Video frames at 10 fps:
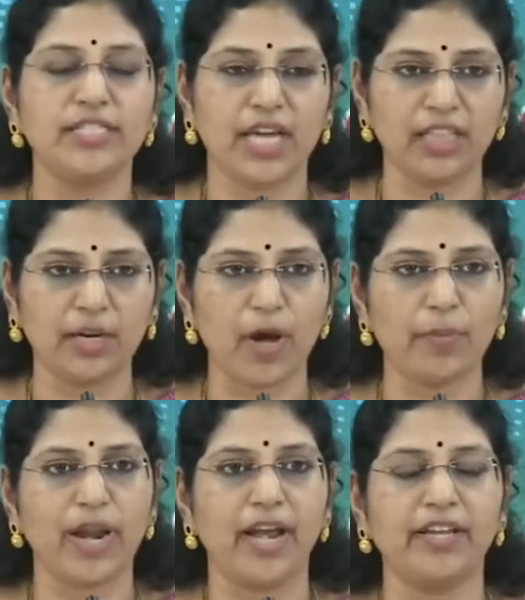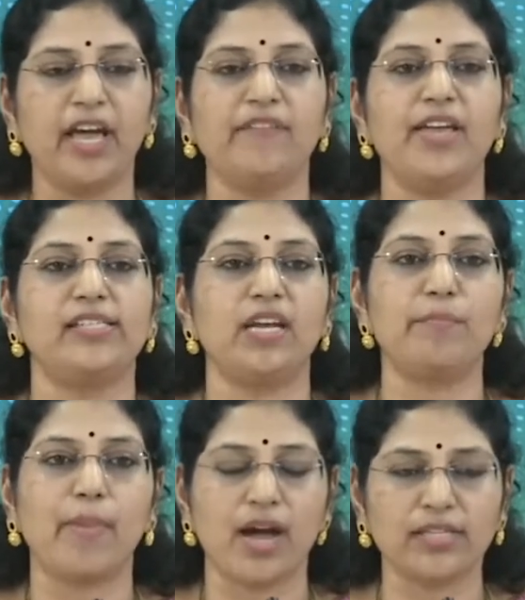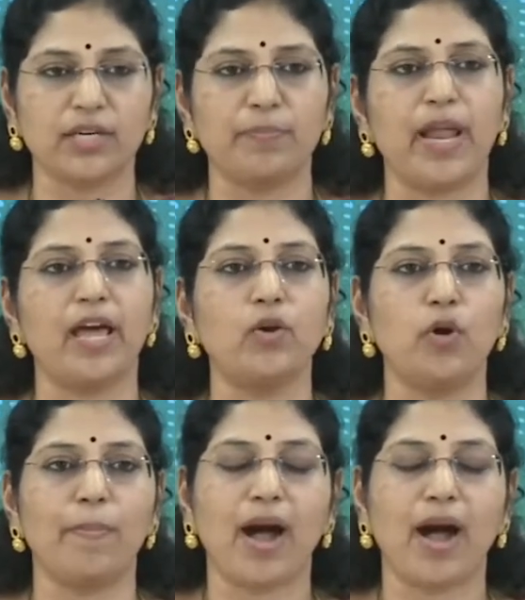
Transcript: చంద్రబాబు నాయుడు గారు వేసిన మాస్టర్ ప్లాన్ లో